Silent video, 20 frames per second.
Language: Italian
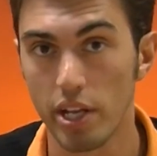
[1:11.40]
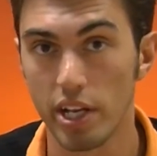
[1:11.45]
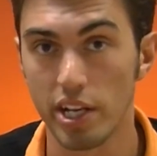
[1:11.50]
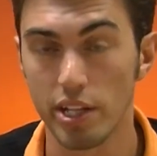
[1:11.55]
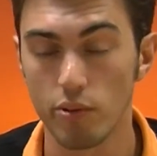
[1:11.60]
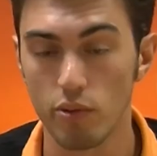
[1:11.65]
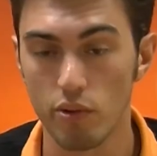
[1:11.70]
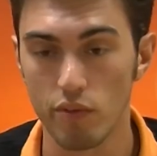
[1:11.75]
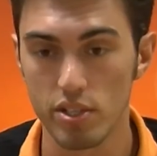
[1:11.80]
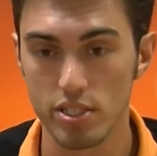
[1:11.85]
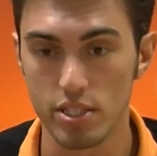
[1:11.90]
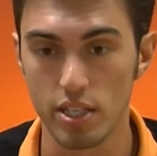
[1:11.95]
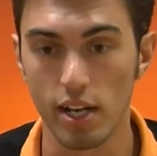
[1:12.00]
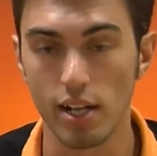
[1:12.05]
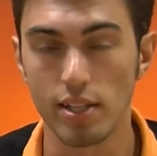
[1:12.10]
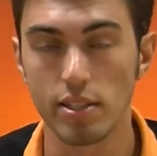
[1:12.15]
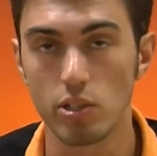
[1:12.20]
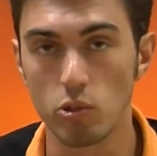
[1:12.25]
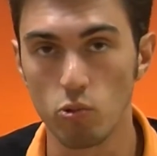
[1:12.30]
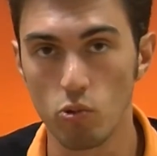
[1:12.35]
e ne devo investire
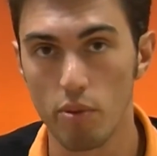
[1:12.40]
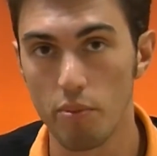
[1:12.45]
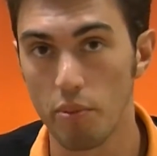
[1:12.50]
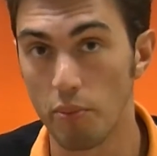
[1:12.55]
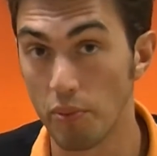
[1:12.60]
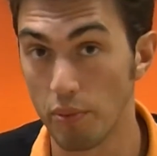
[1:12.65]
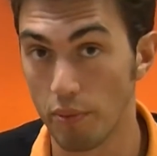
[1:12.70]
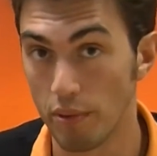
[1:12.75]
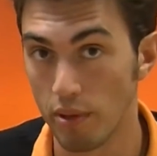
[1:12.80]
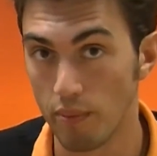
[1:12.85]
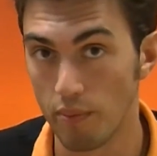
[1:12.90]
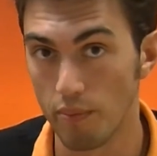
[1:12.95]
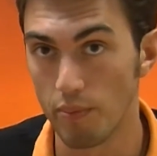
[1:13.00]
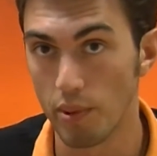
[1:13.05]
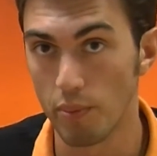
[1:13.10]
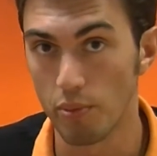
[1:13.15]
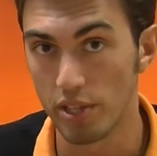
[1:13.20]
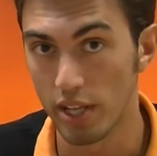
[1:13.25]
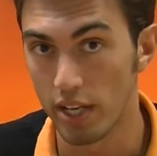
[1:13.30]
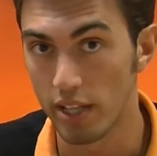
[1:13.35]
altri due per, eh,
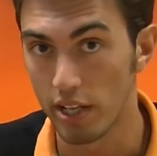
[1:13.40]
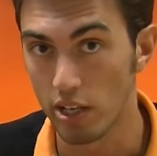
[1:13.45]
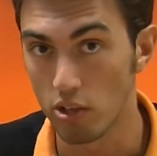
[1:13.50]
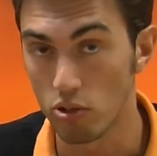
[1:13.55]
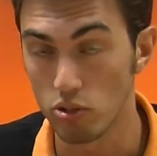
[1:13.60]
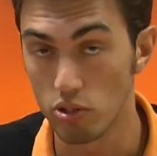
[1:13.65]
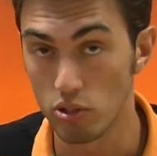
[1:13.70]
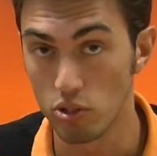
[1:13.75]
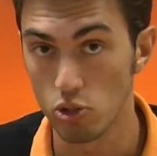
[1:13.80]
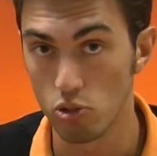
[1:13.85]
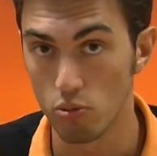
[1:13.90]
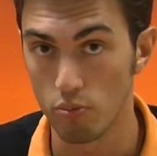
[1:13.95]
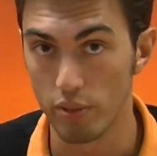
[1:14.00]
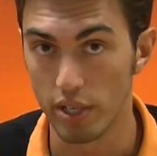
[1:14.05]
per poter andare in continuation